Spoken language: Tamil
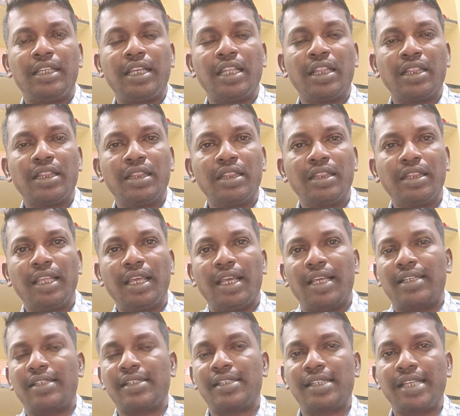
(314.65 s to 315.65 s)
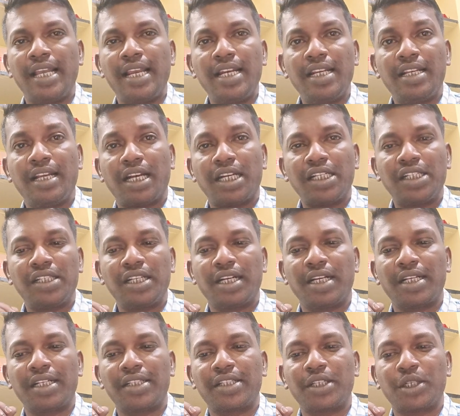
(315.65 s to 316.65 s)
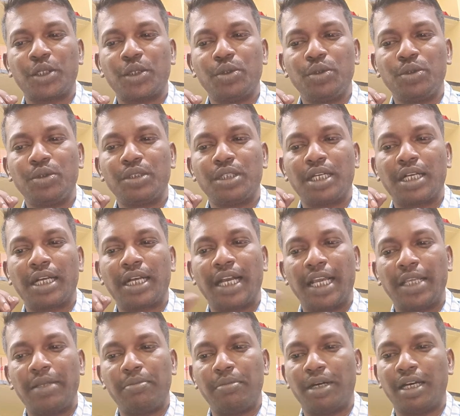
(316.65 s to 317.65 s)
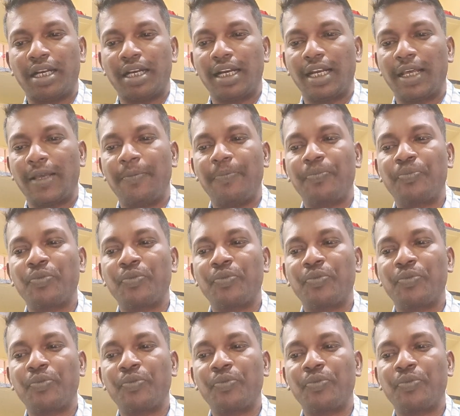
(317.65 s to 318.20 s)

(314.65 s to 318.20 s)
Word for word: எந்த சேல் கன்சிடரேஷனும் கைமாறலை